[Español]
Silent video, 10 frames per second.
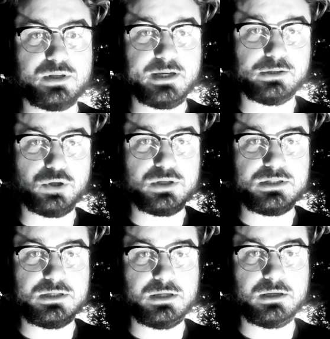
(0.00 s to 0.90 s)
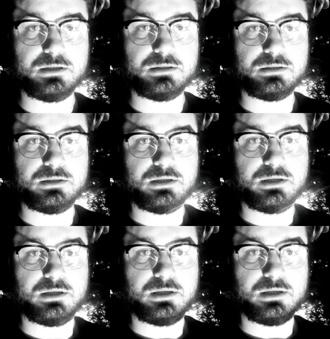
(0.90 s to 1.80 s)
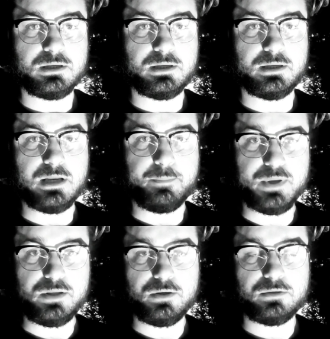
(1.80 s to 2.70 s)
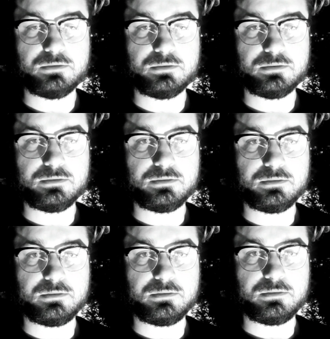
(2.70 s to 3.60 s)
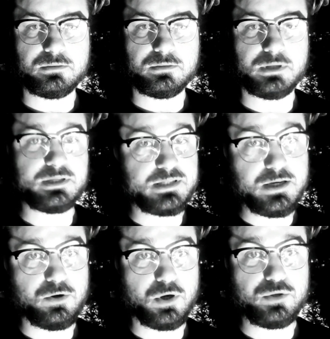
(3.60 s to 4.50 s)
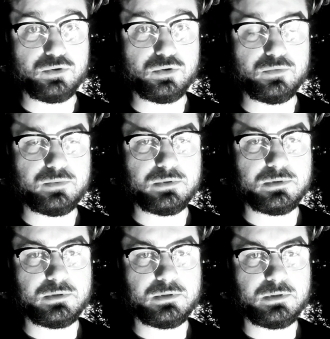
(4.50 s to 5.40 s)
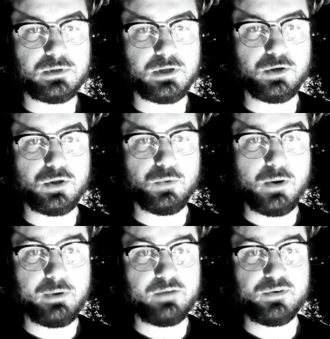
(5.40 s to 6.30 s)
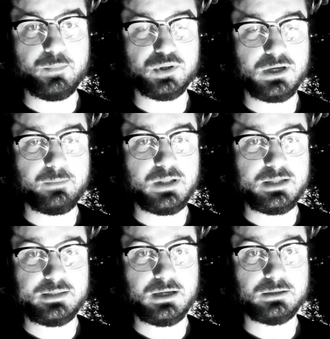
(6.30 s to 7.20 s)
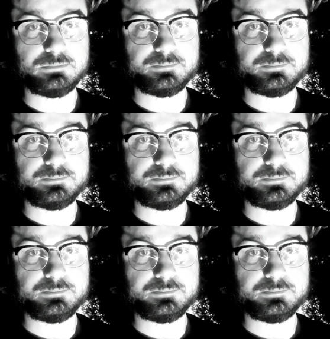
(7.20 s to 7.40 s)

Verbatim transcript: director de cine y le pido, le exijo a YouTube que nos devuelva la filmoteca maldita.